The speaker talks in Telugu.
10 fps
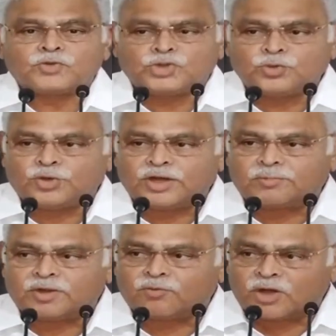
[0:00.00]
జీవో
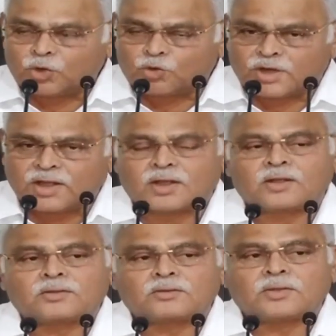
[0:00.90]
నెంబర్ వన్ కూడా
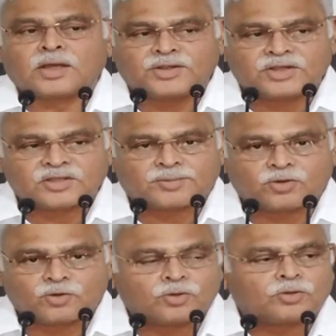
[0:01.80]
అదే
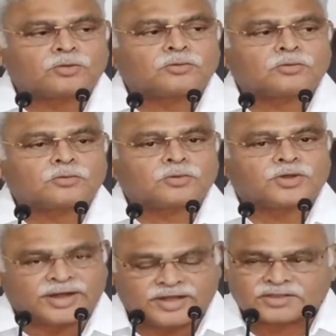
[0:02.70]
సమయంలో
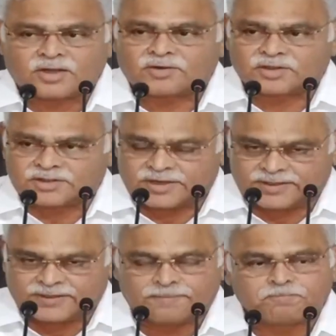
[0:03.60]
రిలీజ్ కావడం
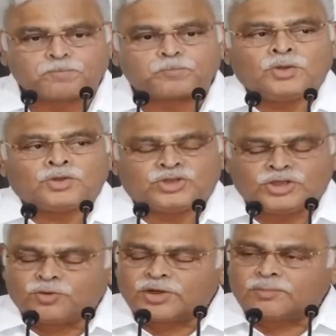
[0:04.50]
జరిగింది
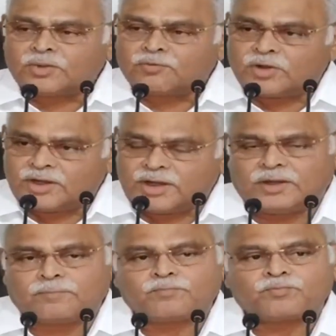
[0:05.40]
జీవో నెంబర్ వన్ని
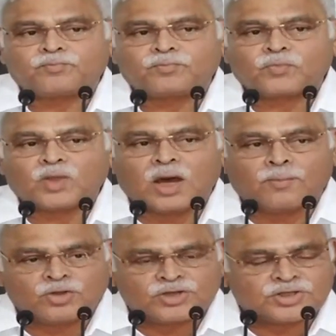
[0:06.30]

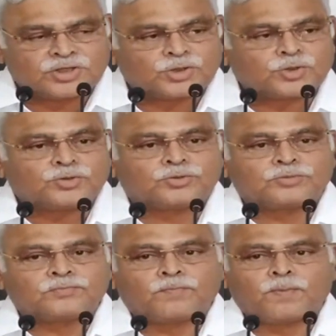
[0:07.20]
అమలు చేసేందుకు
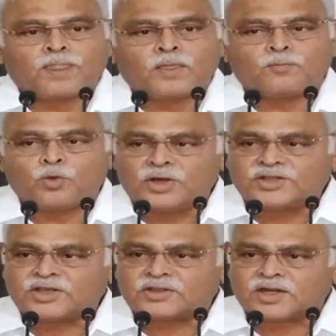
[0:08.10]

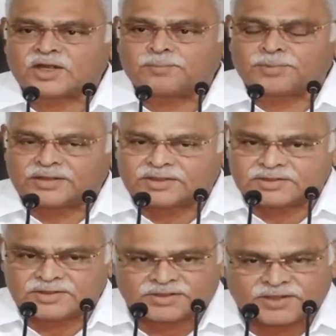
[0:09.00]
పోలీస్ యంత్రాంగం
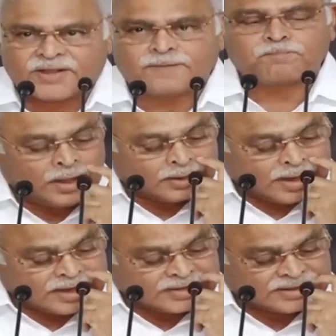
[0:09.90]
ప్రయత్నం చేస్తే
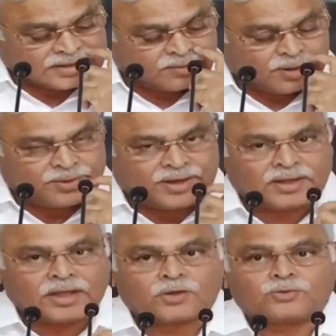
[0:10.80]
నారా చంద్రబాబు
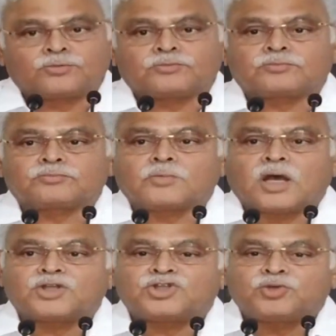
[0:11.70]
నాయుడు గారు
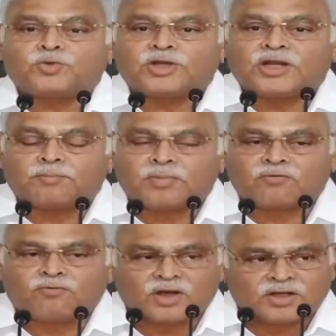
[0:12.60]
ఆ జీవో
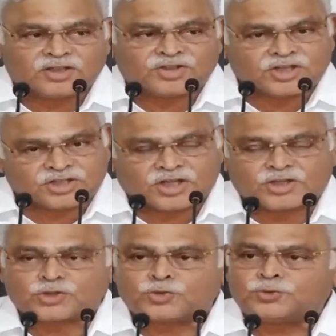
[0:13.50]
నెంబర్ వన్ని
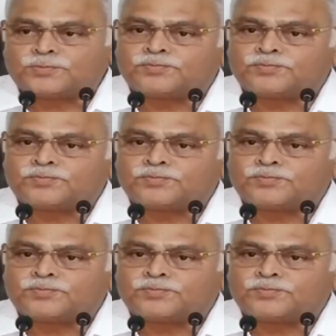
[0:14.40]
తిరస్కరిస్తూ